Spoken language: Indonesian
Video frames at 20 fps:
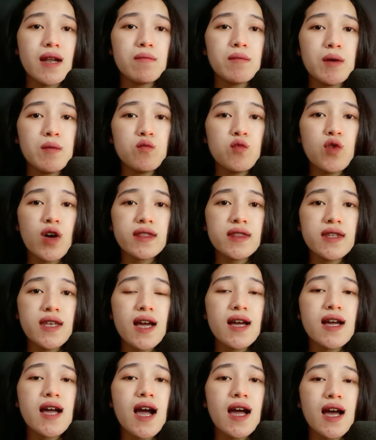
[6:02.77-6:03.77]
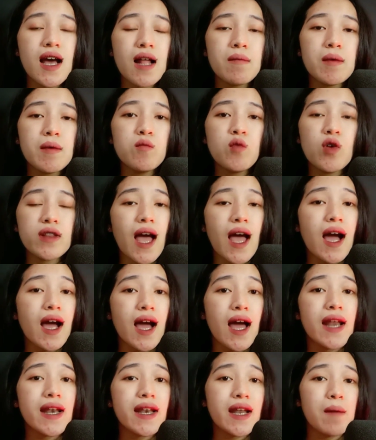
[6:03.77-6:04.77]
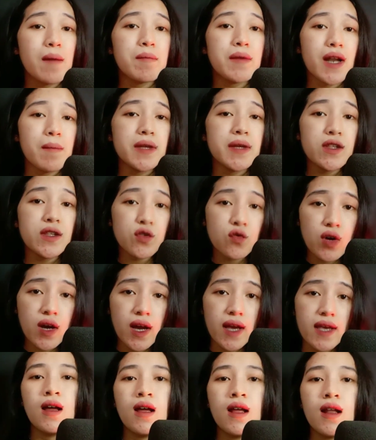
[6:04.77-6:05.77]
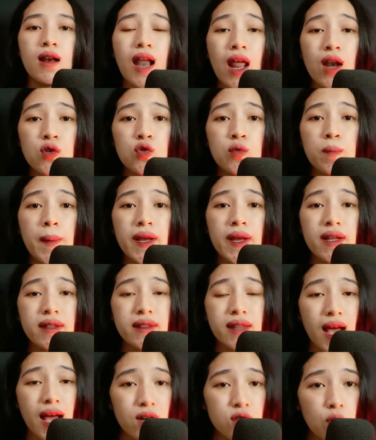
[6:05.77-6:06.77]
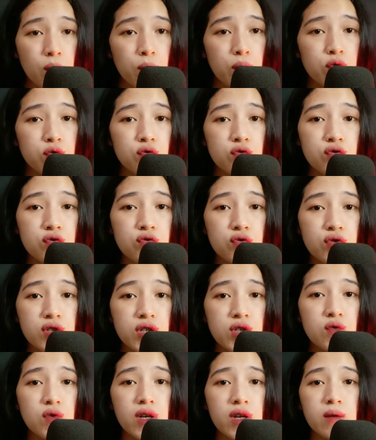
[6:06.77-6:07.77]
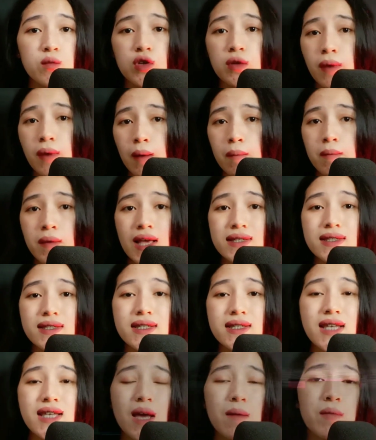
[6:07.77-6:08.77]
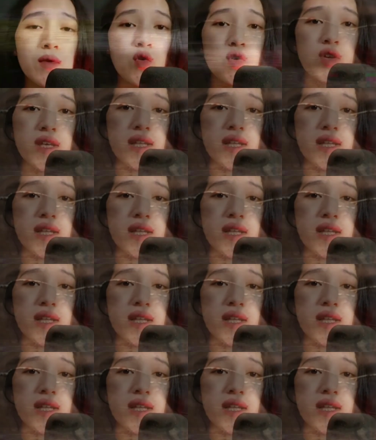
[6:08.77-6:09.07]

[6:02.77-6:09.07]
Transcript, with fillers: membuat dia gagal membuat angka 66 itu guys. Lalu pada tanggal 27 Juni 2015 dia mengukir